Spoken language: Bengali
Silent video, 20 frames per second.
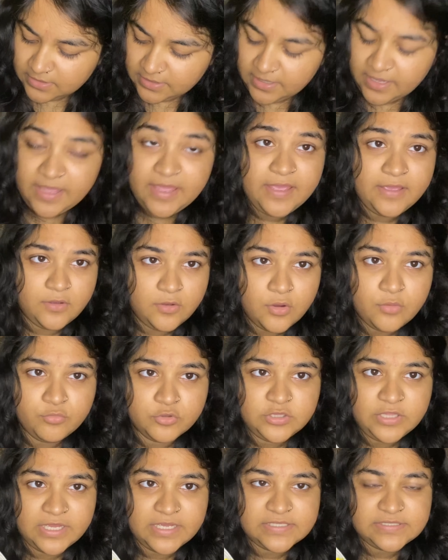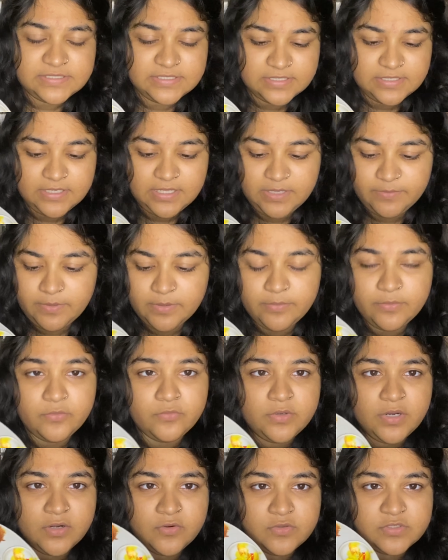হ্যাঁ ক্ষমতা আছে এইভাবে
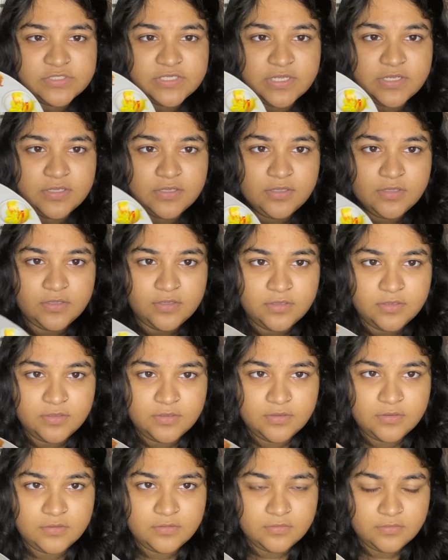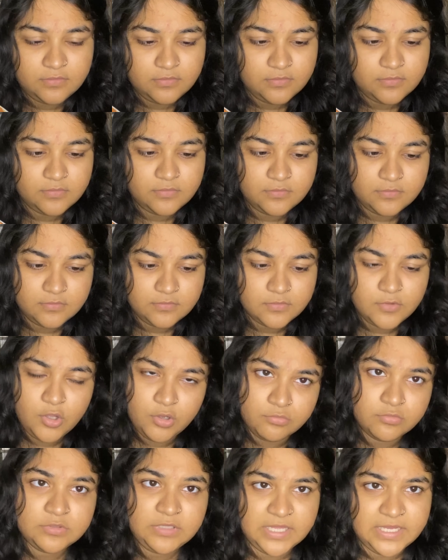উঠানো যায়
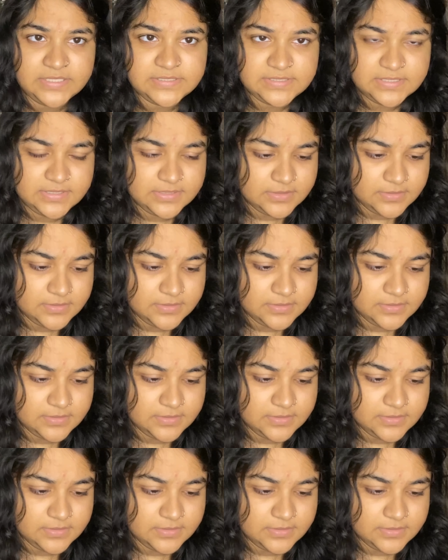ক্ষমতা আছে